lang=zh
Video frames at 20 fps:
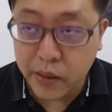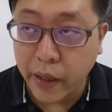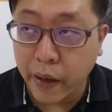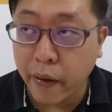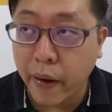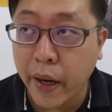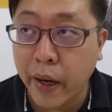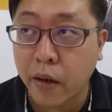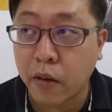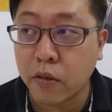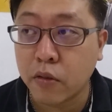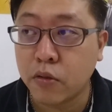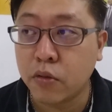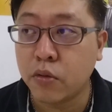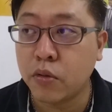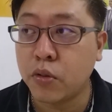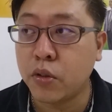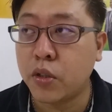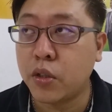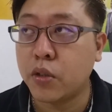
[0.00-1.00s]
骄傲，
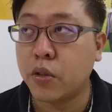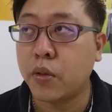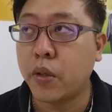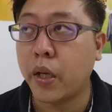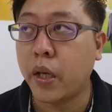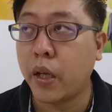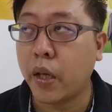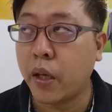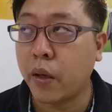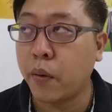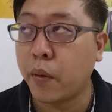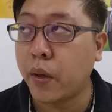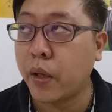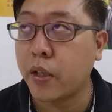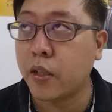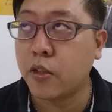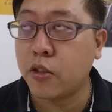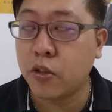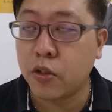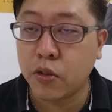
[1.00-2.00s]
就是因
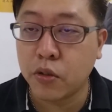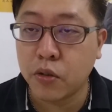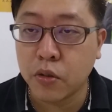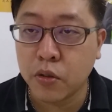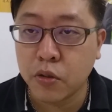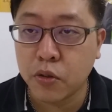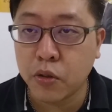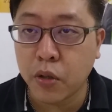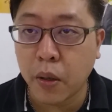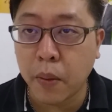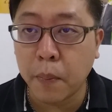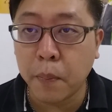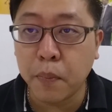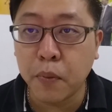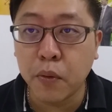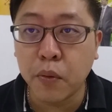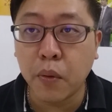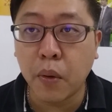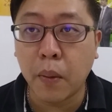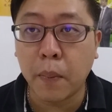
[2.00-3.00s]
为全
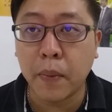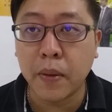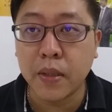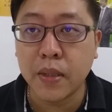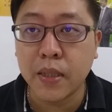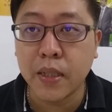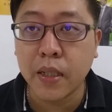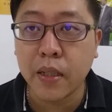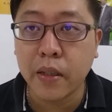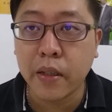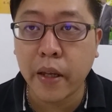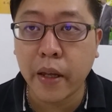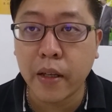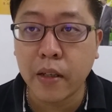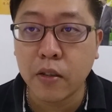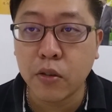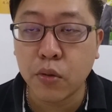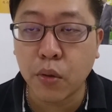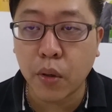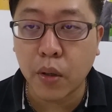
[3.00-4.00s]
部我们今
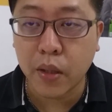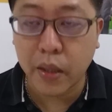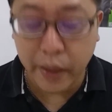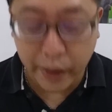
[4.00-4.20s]
天所